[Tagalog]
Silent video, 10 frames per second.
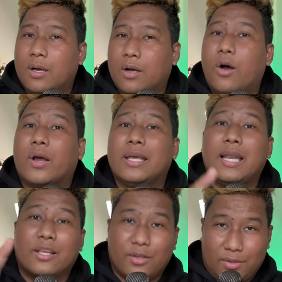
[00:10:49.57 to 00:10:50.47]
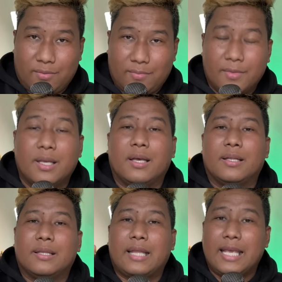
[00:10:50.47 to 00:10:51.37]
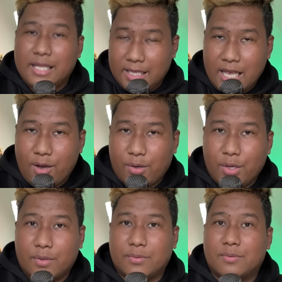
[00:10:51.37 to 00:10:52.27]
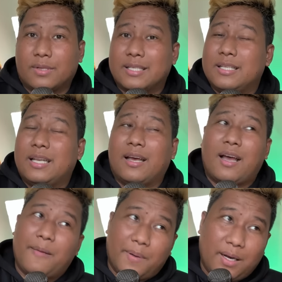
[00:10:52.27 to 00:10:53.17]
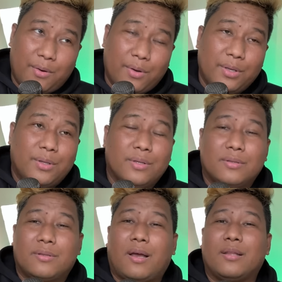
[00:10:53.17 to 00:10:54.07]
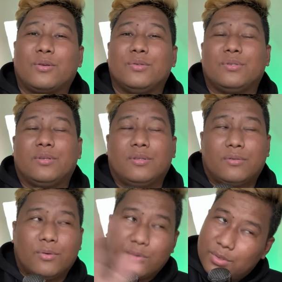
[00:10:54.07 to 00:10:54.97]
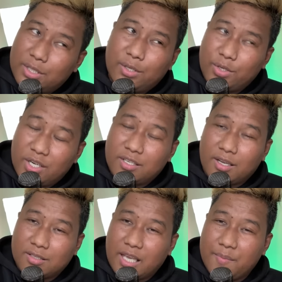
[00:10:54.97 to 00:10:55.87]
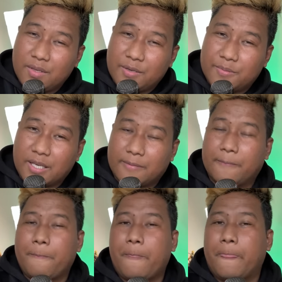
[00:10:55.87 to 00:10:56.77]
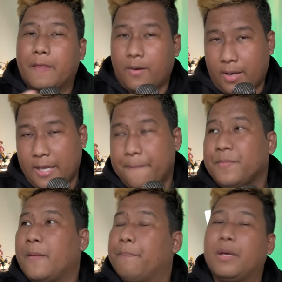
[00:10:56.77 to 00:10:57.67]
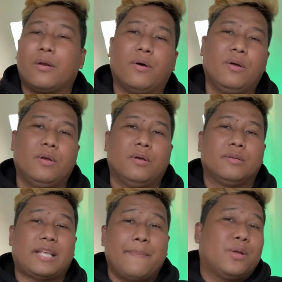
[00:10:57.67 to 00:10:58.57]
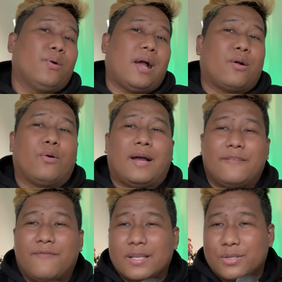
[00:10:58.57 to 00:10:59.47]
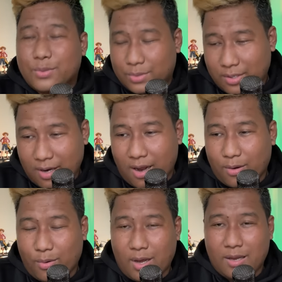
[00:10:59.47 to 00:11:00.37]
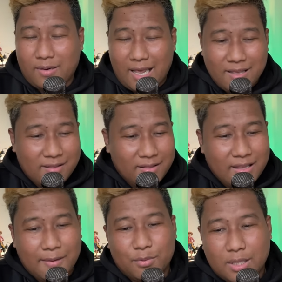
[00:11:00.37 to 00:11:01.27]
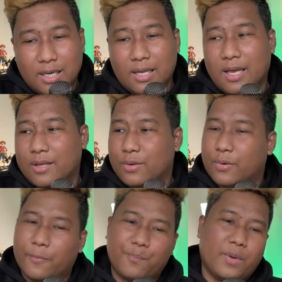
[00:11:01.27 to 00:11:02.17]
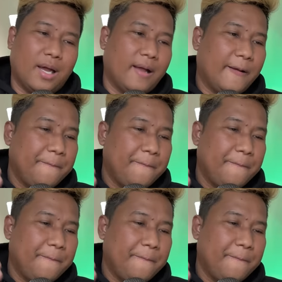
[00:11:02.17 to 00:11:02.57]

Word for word: okay lang 'yon. Naiintindihan ko 'yon. Kasi nakakapaglaro kayo doon, ang consider niyo na siya as gaming chipset. Okay. Pero sabi ko nga, kung advanced user ka, kung naiintindihan mo talaga yung mga